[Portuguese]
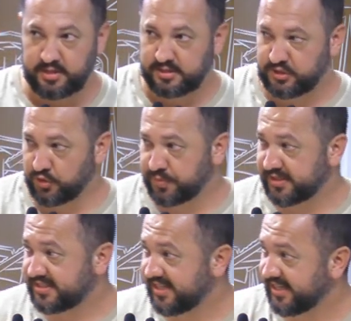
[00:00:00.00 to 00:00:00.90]
Senhor
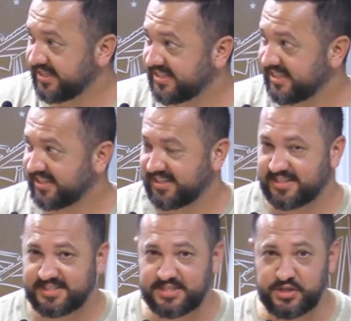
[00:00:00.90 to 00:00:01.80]
presidente,
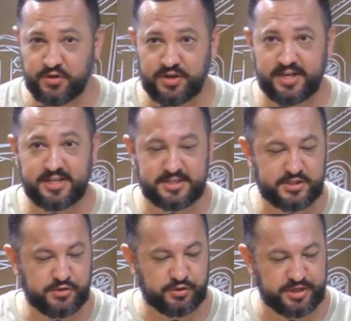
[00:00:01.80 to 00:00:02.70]
senhoras e
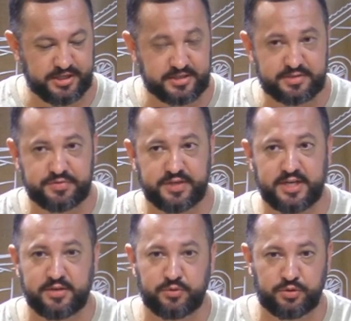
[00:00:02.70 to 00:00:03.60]
senhores
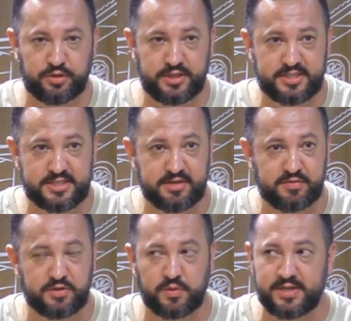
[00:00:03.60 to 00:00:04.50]
vereadores,
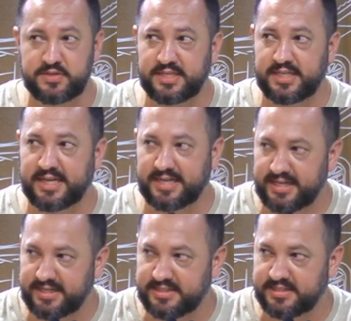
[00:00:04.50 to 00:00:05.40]
serventuários aqui da
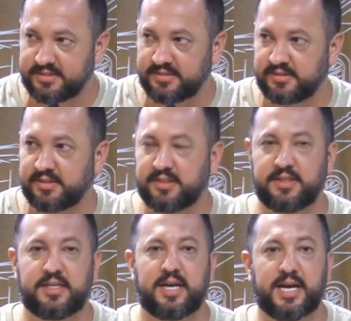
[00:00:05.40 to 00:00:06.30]
casa,
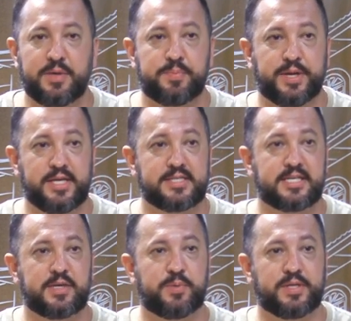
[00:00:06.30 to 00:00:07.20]
a
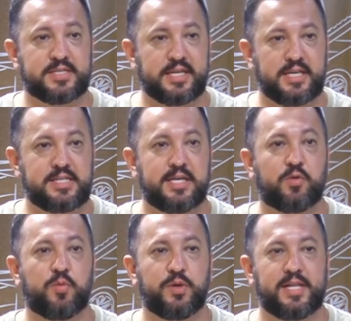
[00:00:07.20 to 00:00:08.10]
imprensa aqui presente e a
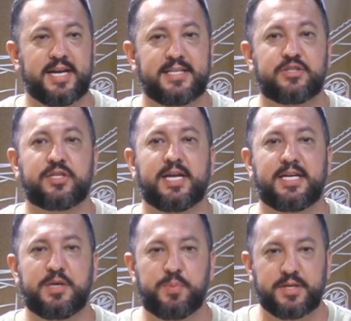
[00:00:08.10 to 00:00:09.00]
comunidade que está
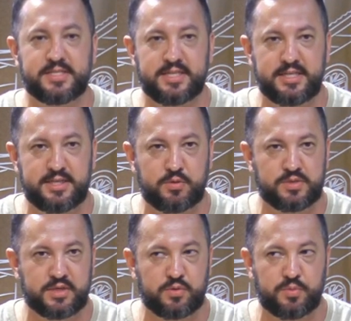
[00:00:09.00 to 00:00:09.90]
aqui presente, que
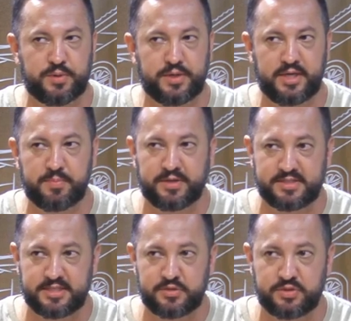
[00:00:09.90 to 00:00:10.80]
nos acompanha aí
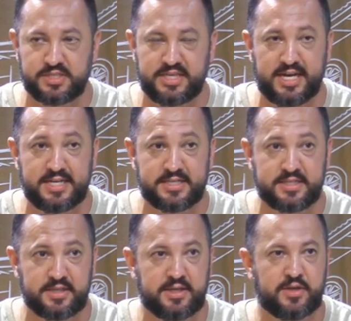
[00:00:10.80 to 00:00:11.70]
pelas redes
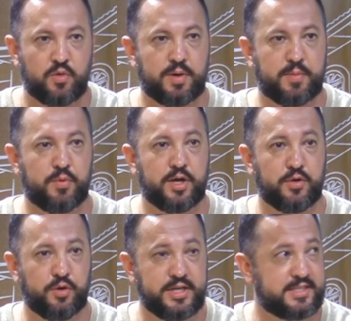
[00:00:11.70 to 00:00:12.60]
sociais. Uma boa
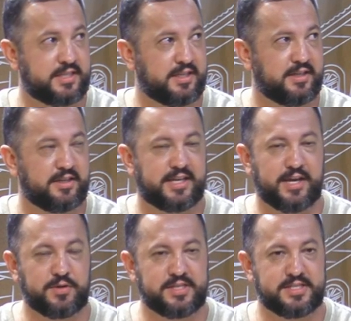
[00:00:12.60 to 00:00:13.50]
noite.
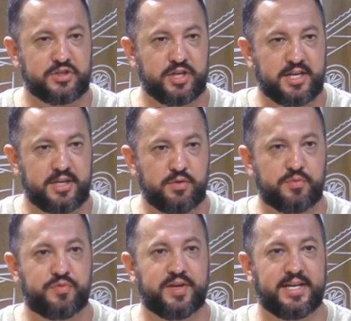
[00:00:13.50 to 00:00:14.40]
Quero desejar aí um
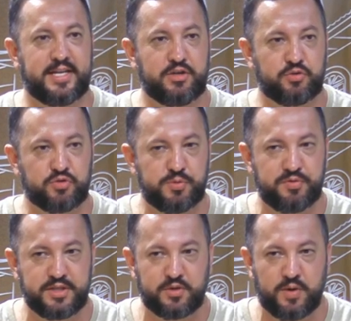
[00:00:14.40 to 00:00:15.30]
feliz
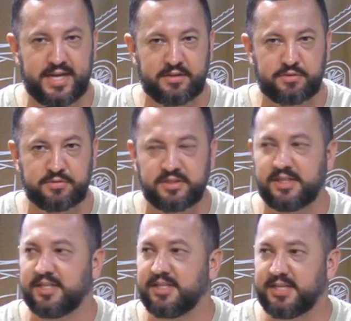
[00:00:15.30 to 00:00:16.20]
2024
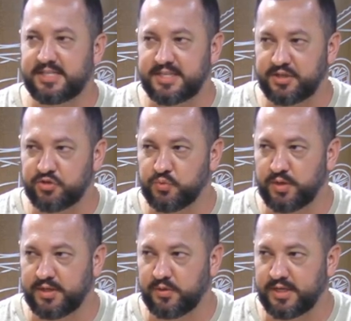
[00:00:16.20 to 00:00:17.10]
e que seja um
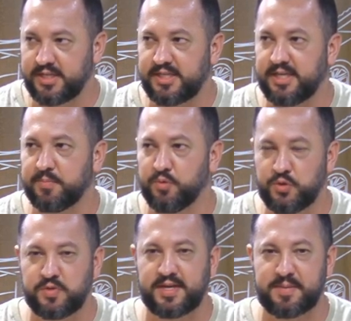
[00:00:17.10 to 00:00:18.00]
ano aí de
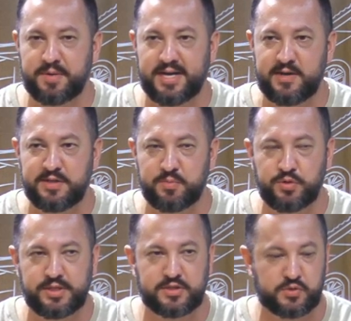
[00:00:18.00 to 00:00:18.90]
muito trabalho e de
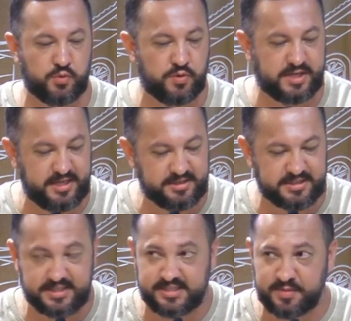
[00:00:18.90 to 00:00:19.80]
muitas
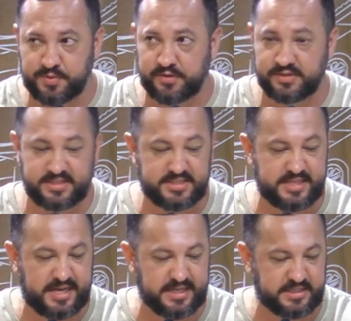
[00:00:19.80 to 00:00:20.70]
conquistas aí para nossa
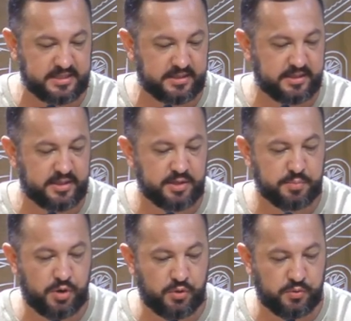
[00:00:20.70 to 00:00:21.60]
cidade.
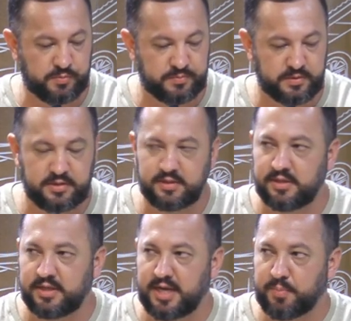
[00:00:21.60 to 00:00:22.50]
Bom,
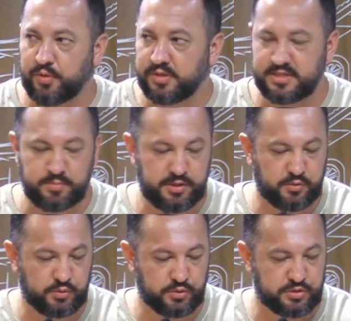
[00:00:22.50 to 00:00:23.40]
após
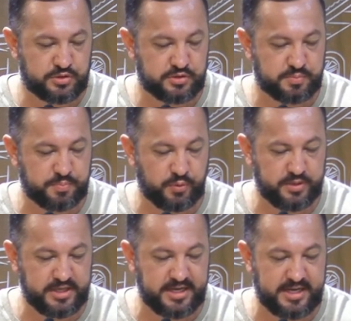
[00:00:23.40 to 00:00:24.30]
amigos
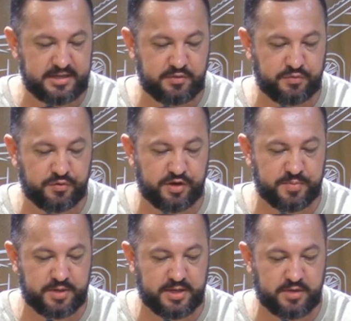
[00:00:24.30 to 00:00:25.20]
ponderar de
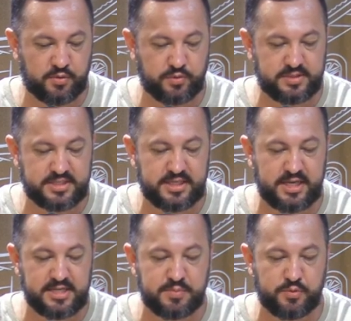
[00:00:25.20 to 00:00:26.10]
forma
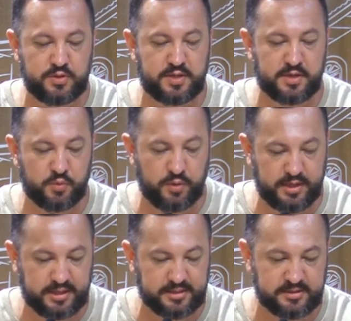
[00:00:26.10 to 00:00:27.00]
consciente e muito
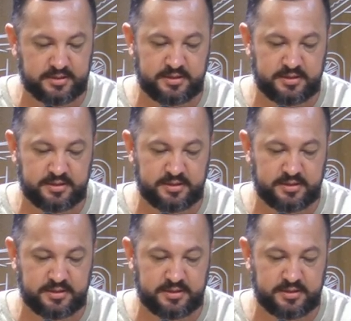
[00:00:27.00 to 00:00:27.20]
tranquila,